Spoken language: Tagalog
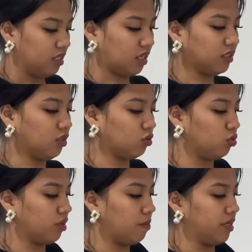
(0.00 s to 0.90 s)
Kasi luto
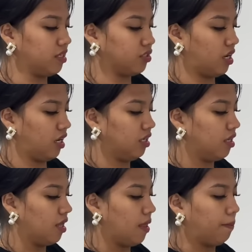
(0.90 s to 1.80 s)
naman na siya.
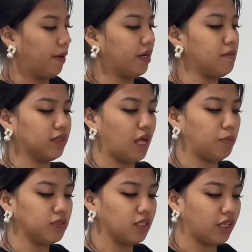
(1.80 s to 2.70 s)
Para
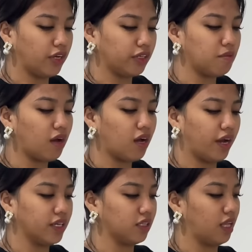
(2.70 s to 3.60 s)
matapos na tayo at
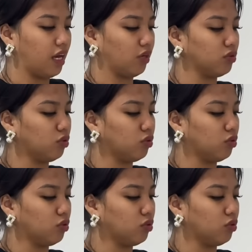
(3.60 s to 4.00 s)
makakain na tayo.